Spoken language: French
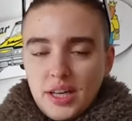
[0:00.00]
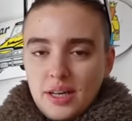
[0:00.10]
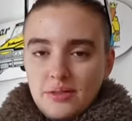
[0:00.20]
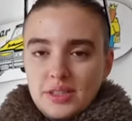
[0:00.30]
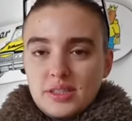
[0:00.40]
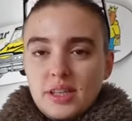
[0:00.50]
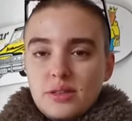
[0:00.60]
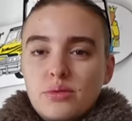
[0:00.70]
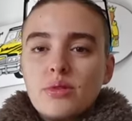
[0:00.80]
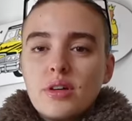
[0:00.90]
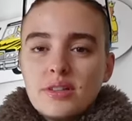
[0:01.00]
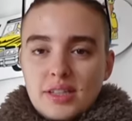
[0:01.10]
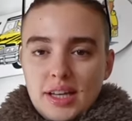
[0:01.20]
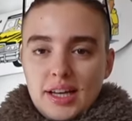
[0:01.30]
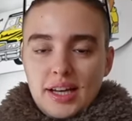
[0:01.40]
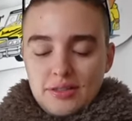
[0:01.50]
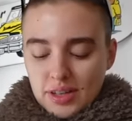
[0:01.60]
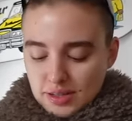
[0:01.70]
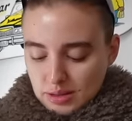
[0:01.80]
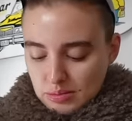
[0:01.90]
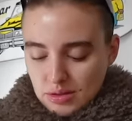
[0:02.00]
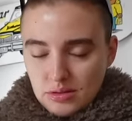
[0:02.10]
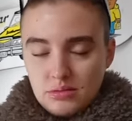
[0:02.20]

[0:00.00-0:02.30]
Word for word: Et en fait ce qui cool, c'est qu'elle est réversible.